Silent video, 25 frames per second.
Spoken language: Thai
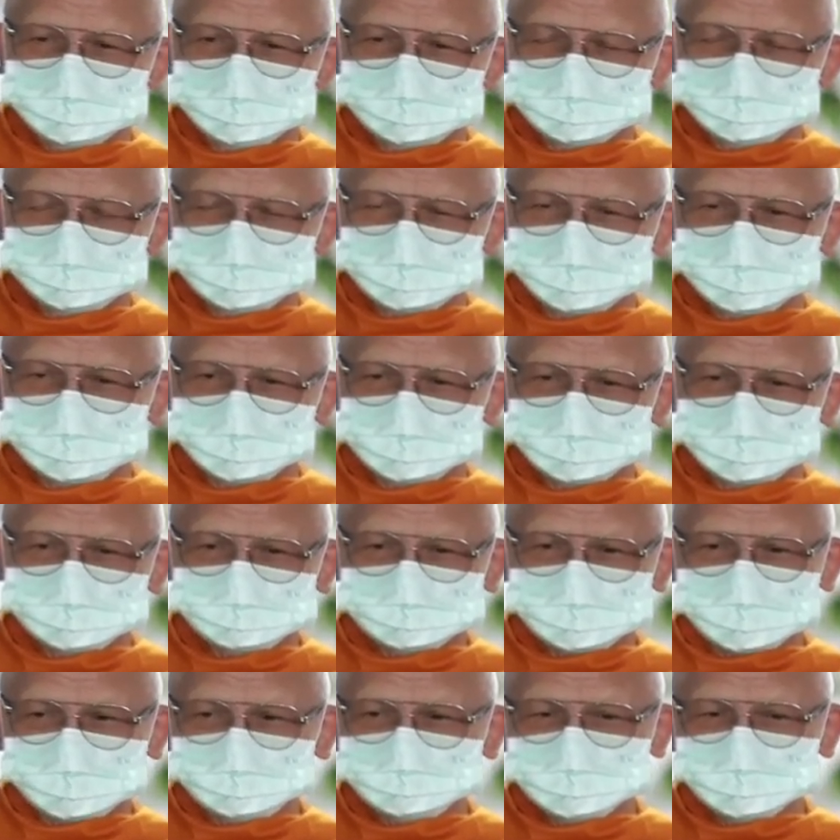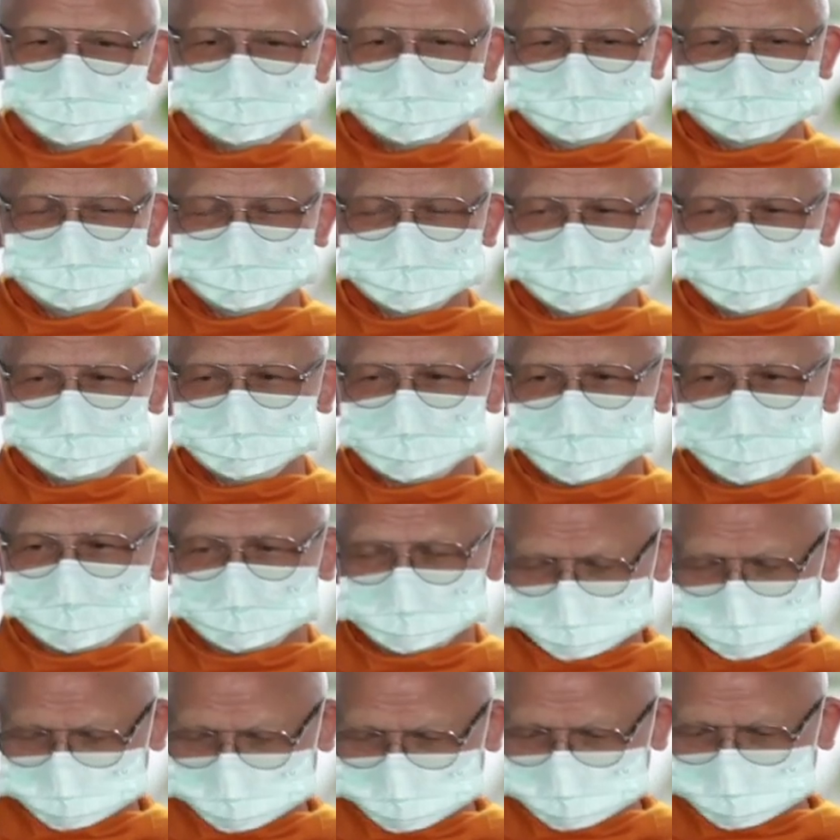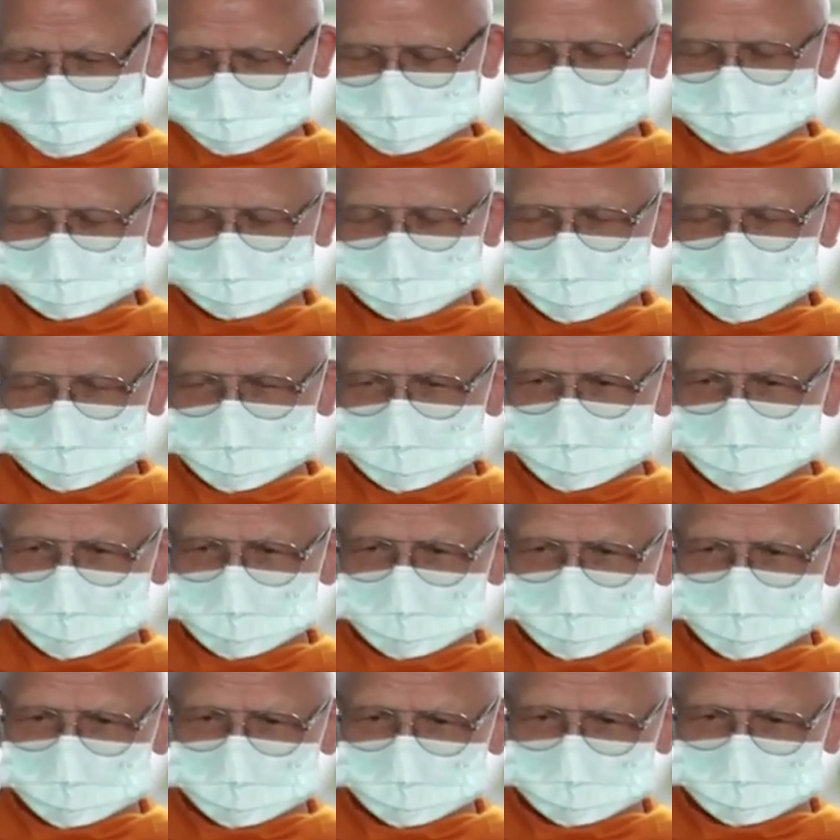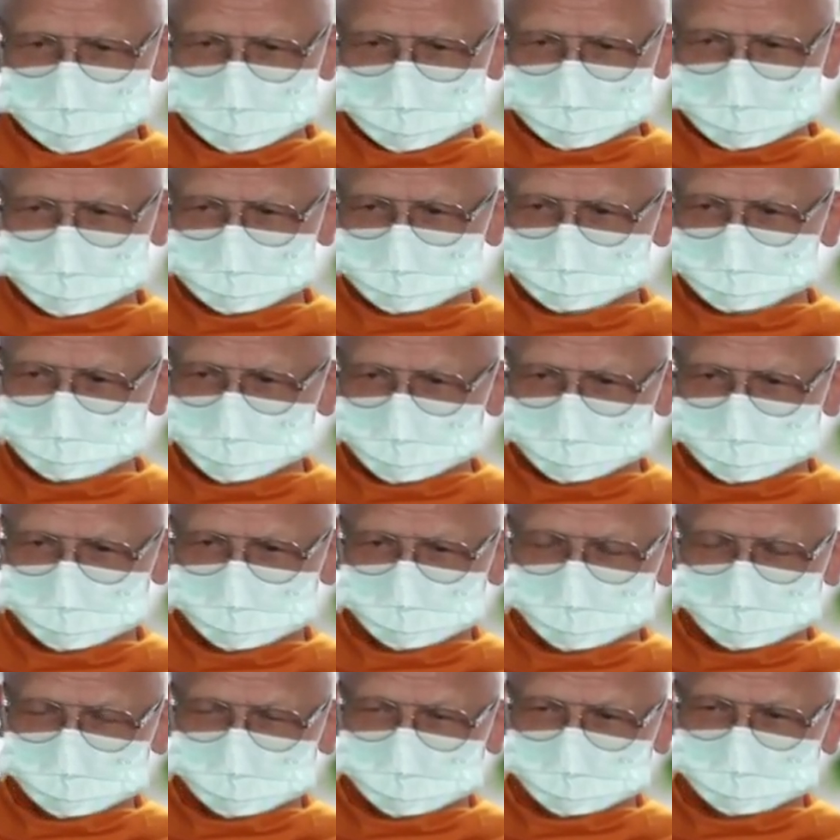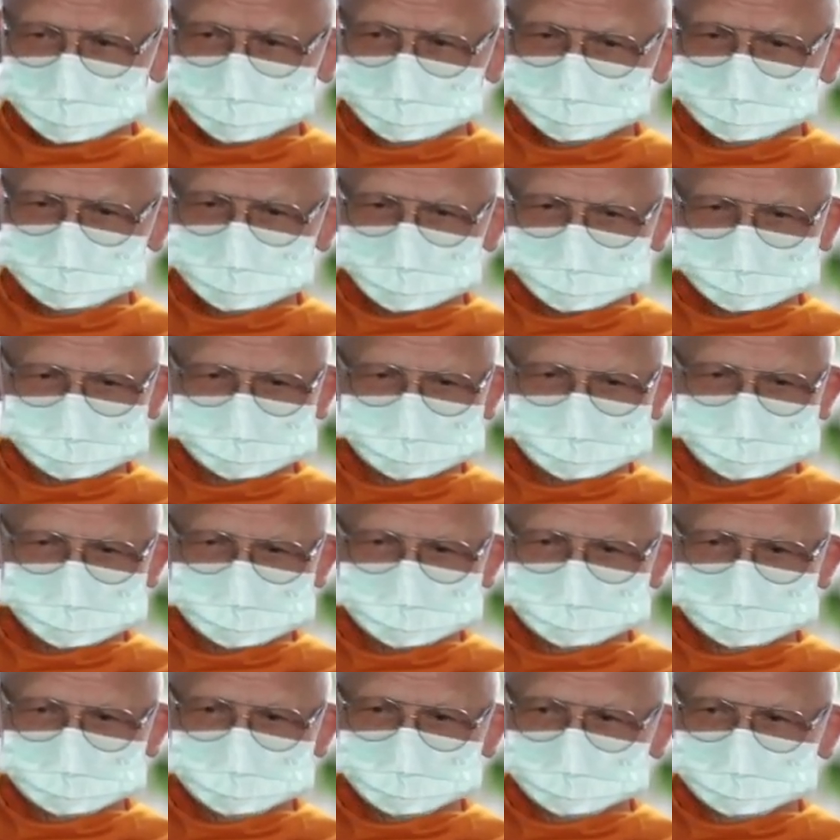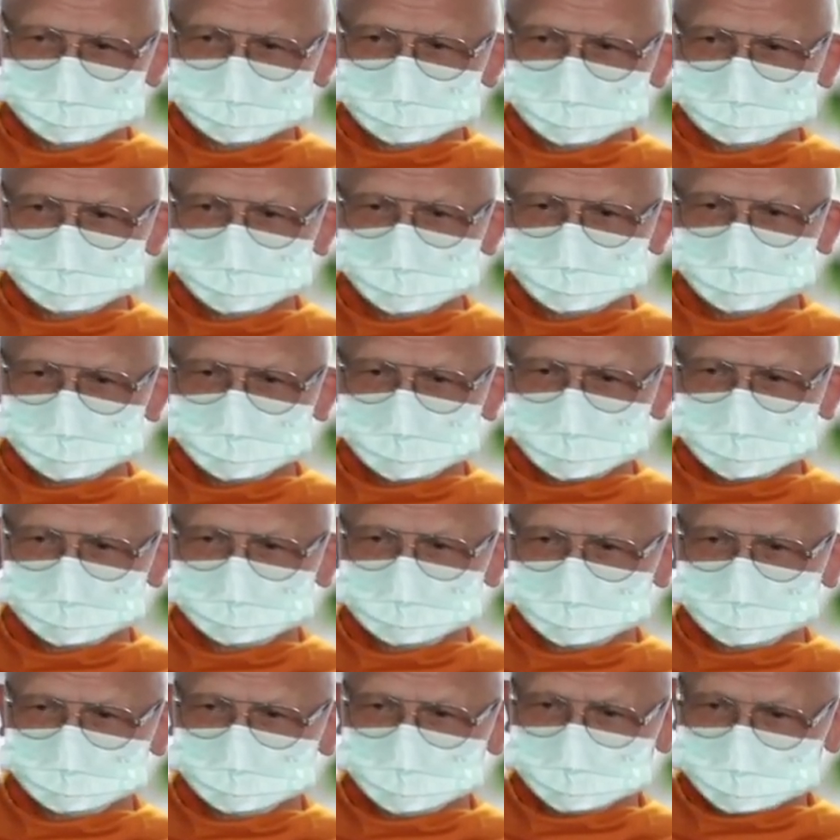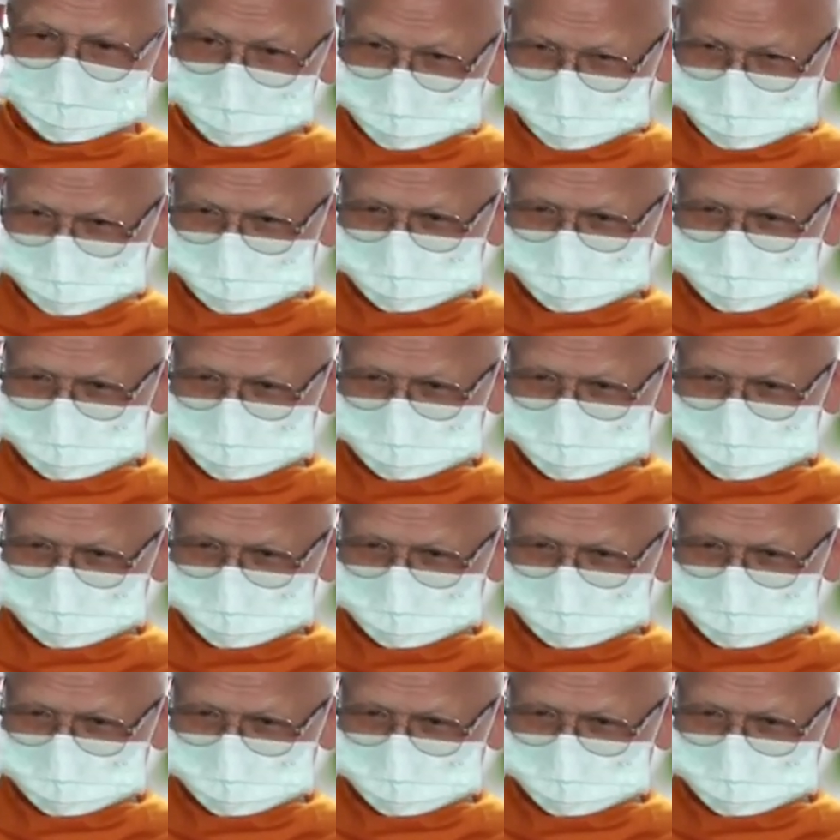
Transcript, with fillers: เพราะนั้นมาพูดเสมอว่า อาลาระดบท อุตการบท จิตตภาวนายังไม่เกิด